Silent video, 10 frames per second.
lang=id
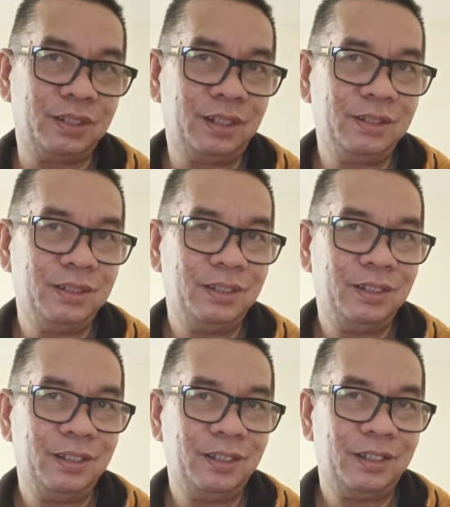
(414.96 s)
ya
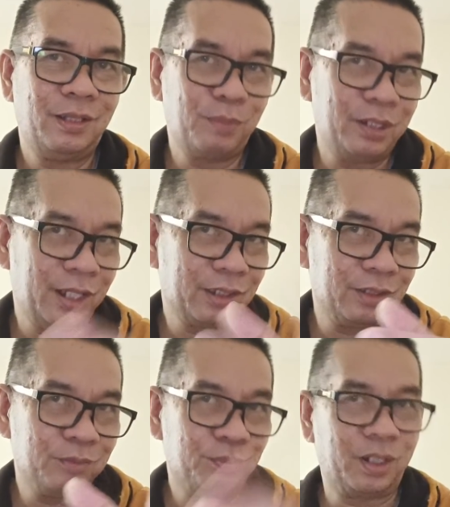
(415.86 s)
yang
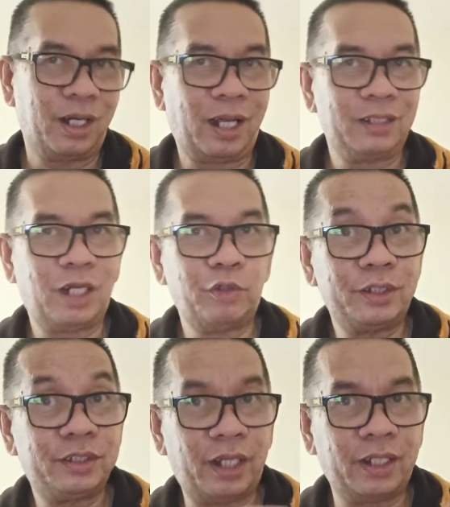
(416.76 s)
melihat pergerakan
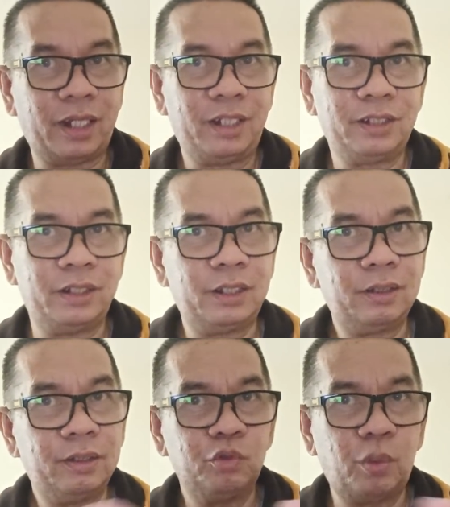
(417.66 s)
selalu dari Seka ya
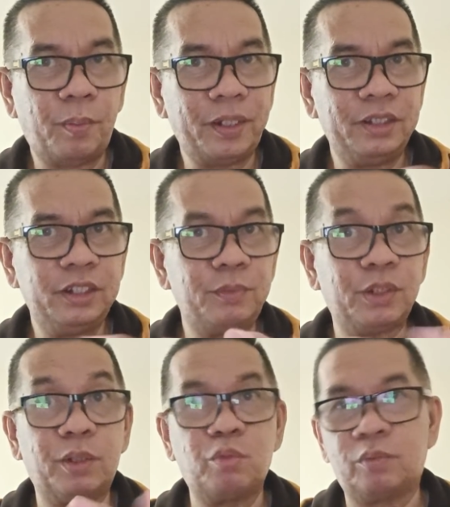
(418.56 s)
sehingga dua pemain ini tidak
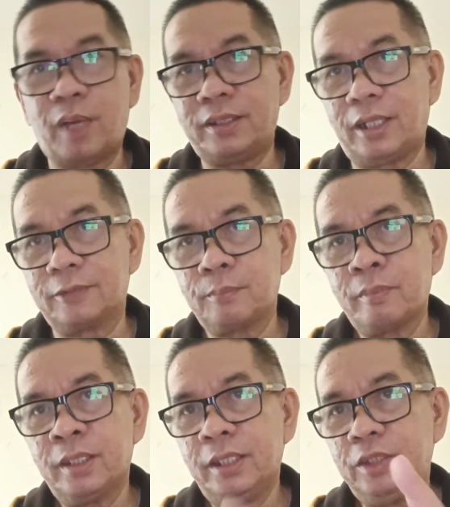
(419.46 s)
bisa berbuat banyak
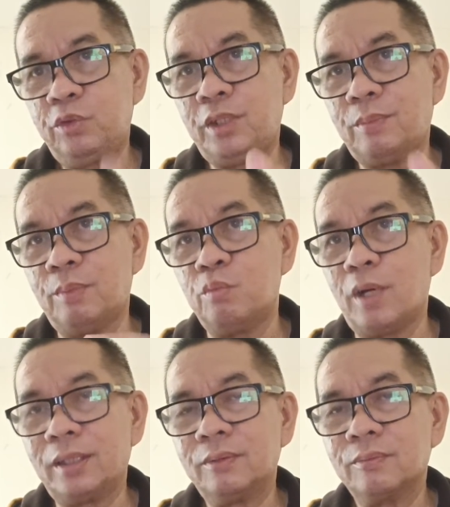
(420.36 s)
itu yang
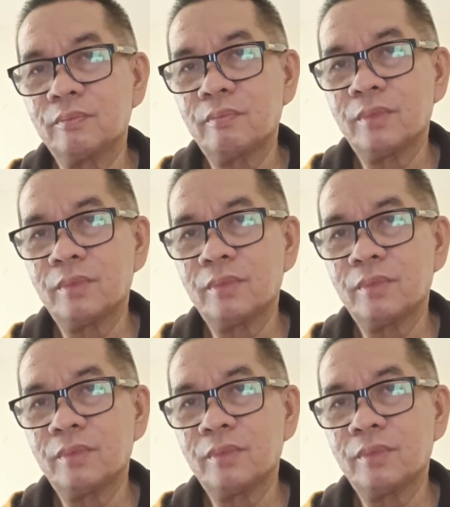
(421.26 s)
membuat